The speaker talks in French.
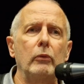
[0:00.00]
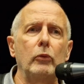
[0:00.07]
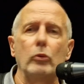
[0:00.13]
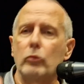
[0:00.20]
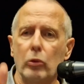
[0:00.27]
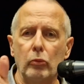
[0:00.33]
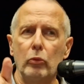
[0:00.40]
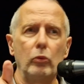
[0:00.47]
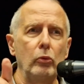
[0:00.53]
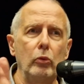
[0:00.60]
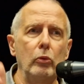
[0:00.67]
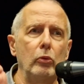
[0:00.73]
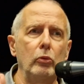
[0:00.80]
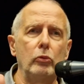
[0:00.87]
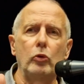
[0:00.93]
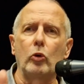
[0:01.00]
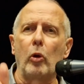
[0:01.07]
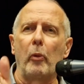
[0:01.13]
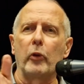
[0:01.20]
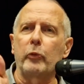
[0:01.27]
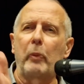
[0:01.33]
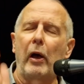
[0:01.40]
Tu, tu,
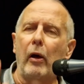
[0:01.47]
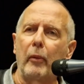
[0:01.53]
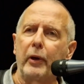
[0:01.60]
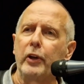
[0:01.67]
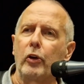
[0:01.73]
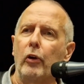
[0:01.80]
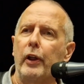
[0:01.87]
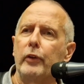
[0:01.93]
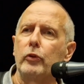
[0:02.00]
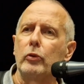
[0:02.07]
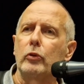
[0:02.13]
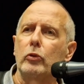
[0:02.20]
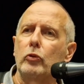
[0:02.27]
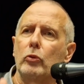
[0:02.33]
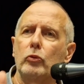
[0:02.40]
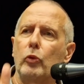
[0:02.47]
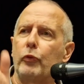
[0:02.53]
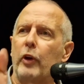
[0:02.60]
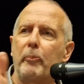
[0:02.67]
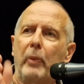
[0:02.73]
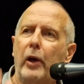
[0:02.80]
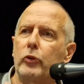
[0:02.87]
commences pas à bricoler, tu, tu fais
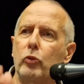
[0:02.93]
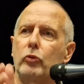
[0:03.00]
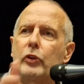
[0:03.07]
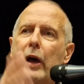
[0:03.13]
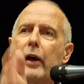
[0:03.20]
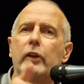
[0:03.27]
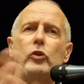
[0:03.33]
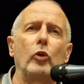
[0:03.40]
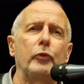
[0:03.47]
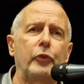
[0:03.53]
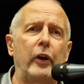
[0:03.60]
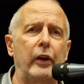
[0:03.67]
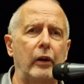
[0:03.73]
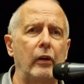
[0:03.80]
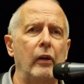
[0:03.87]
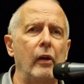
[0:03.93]
pas, tu t'arrêtes de faire.